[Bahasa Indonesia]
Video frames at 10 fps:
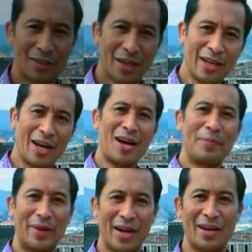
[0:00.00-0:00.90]
Saya
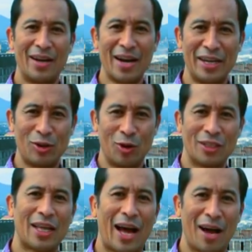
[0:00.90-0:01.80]
berada di
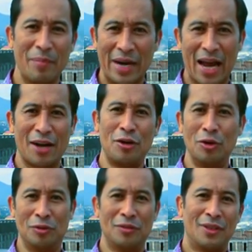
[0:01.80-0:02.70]
kota
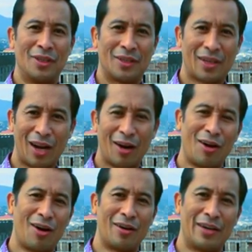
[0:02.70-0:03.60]
Manado.
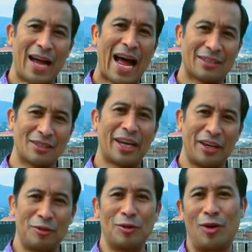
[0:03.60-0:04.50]
Kalau Aceh
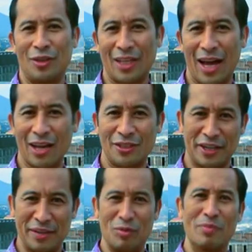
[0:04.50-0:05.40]
itu kota
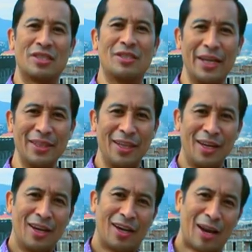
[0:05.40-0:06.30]
seribu masjid,
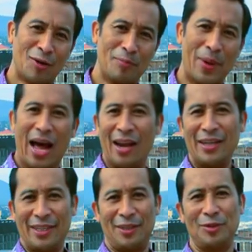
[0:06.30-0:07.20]
lalu
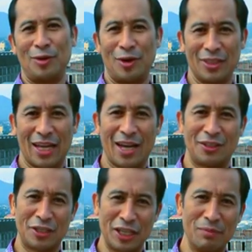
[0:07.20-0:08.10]
Bali itu kota
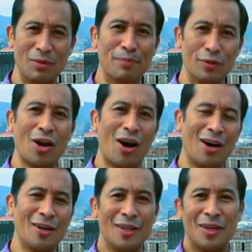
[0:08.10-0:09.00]
seribu
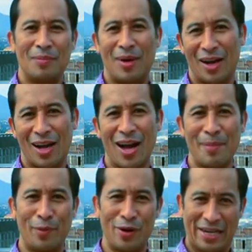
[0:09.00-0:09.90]
pulau, maka
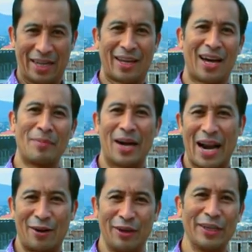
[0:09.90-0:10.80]
boleh dikatakan
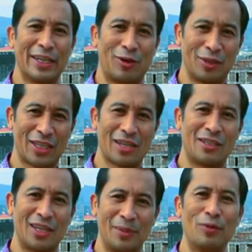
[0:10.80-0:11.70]
Manado ini kota
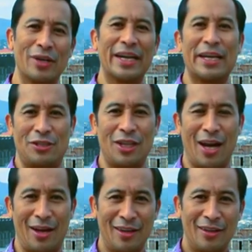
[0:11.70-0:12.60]
seribu gereja.